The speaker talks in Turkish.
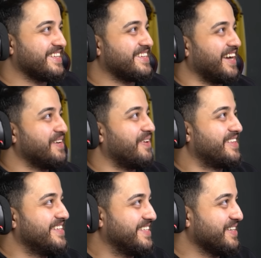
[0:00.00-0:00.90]
Dikkatli
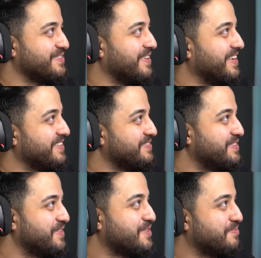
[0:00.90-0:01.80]
baktıysanız böyle
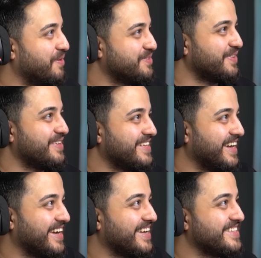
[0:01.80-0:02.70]
video sponsorlu
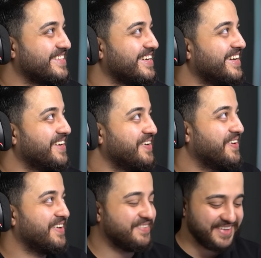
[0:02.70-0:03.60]
değil arkadaşlar.
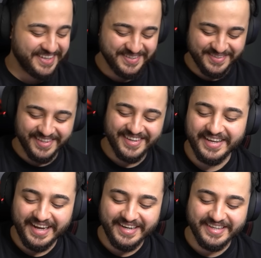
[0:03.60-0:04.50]
böyle bana yazıyorlar.
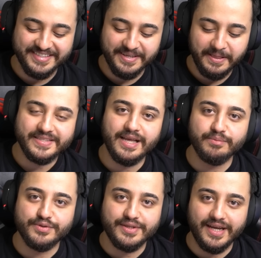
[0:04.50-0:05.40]
Her neyse
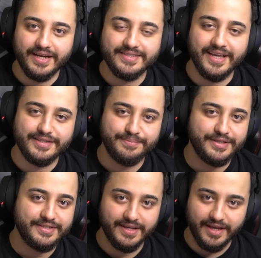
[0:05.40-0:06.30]
Samsung Galaxy
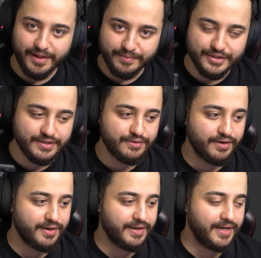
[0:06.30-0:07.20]
S5 almıştı
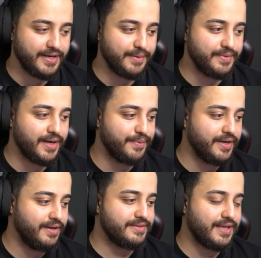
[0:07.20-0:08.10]
sonra annemler
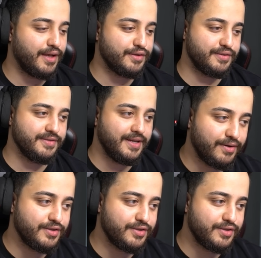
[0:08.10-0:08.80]
bana sağ olsunlar.